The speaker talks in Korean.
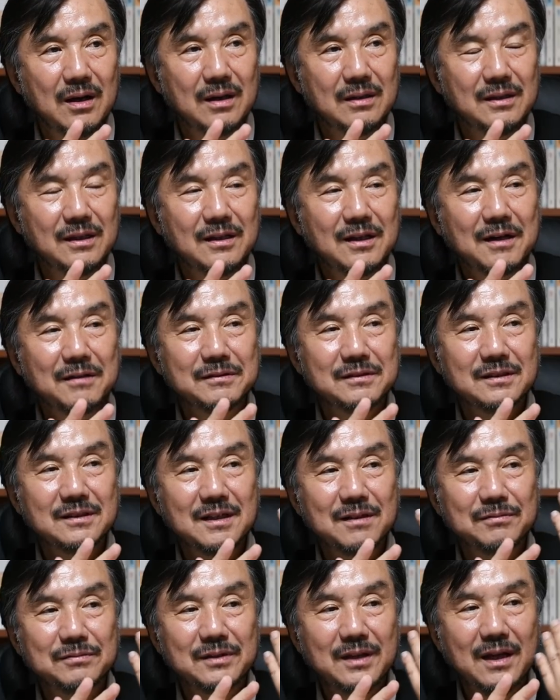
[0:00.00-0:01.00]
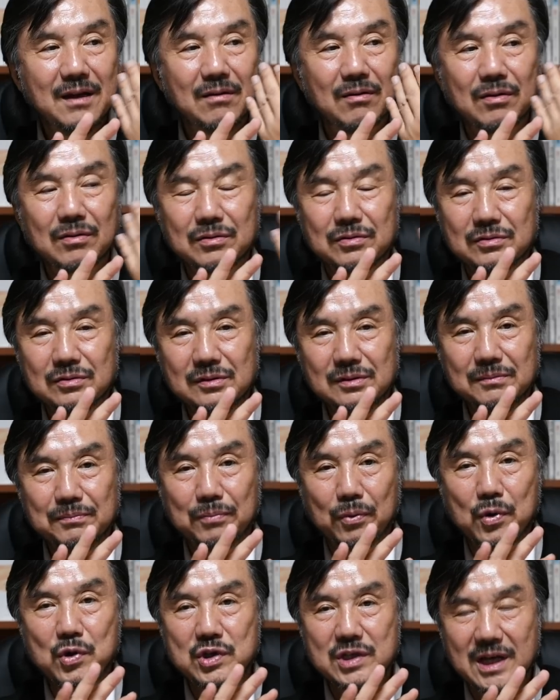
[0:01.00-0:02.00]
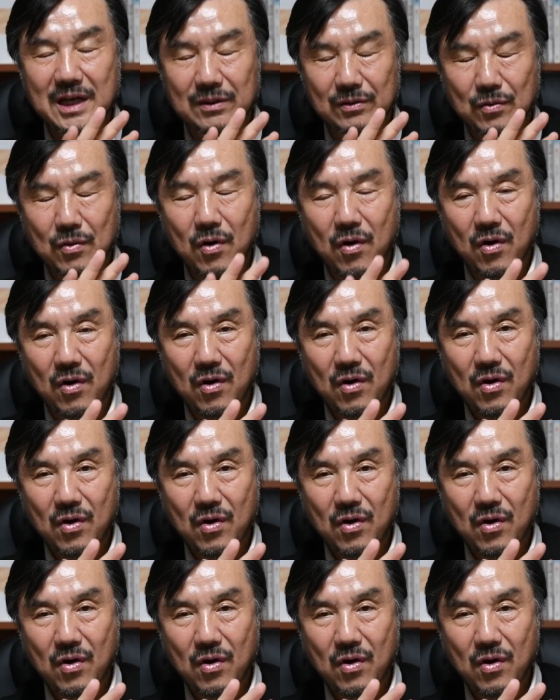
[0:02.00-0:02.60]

근데 여, 여자분의 얼굴은 보이지 않고,